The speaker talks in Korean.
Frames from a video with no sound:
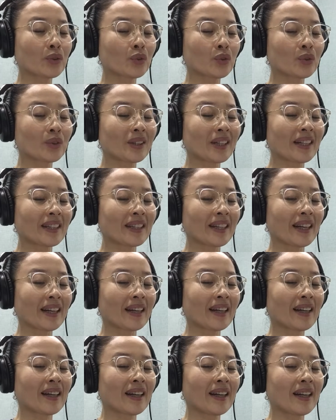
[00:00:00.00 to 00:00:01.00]
중간에
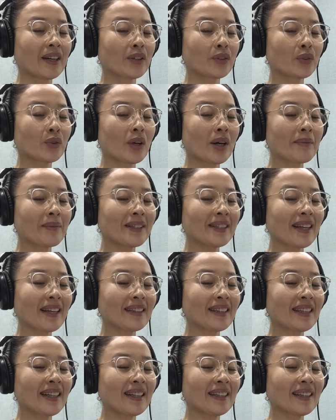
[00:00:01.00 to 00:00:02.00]
수암이
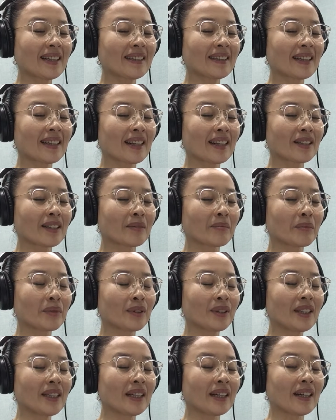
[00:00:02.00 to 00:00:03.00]
싸뛰어난다라는
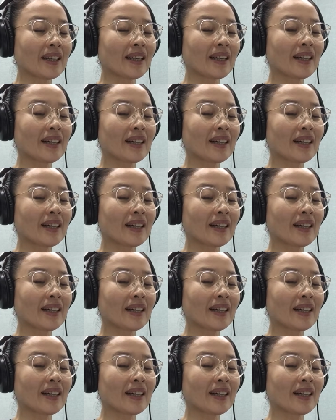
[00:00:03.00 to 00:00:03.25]
분이